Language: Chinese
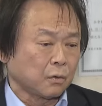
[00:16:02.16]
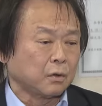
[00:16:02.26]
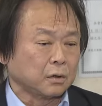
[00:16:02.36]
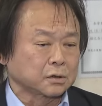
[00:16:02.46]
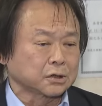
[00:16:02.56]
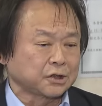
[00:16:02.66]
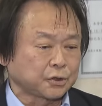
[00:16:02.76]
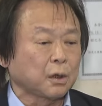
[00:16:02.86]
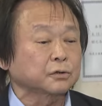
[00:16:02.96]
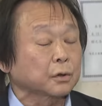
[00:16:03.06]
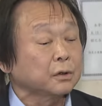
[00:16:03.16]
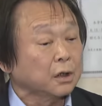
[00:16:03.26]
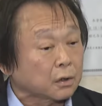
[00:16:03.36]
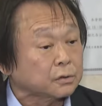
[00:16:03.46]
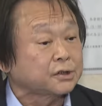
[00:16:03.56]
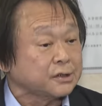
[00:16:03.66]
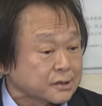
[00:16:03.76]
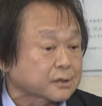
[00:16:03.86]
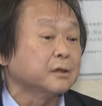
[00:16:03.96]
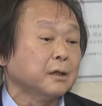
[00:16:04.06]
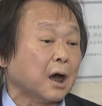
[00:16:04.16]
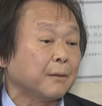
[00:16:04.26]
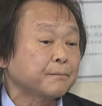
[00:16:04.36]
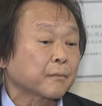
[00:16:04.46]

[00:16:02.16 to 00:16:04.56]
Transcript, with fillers: 我是希望说能够谨慎呐，